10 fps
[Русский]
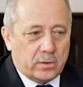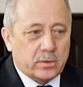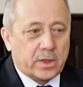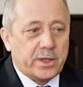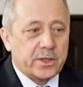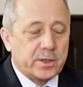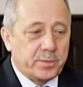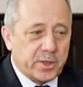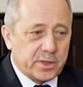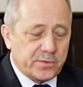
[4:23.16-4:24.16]
Ну, конечно,
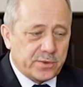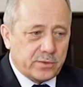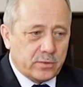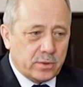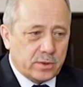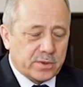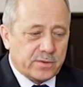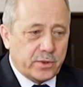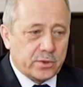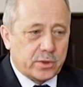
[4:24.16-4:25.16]
прежде всего
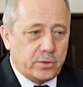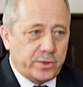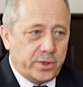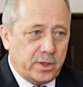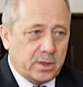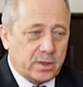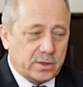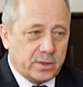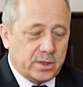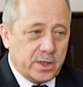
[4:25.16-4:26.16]
свое заключение
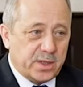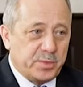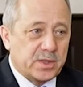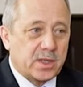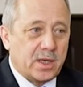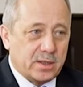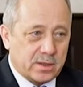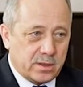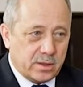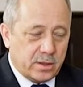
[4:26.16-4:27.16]
должны дать
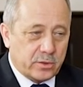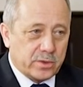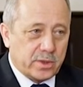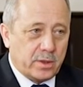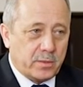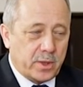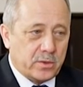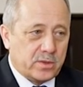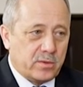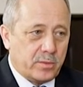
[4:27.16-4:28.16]
специалисты, те, кто
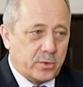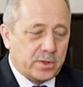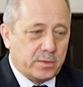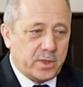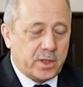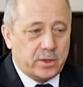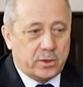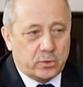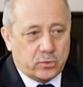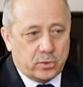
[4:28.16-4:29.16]
занимаются вопросами
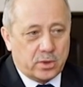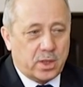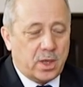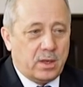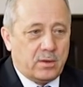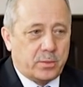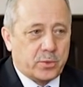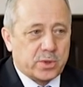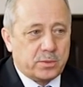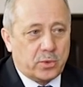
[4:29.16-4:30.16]
архитектуры,
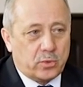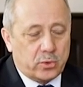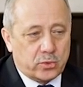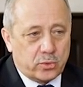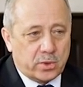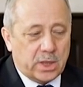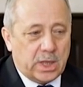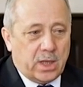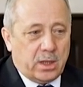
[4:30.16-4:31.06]
вопросами культуры.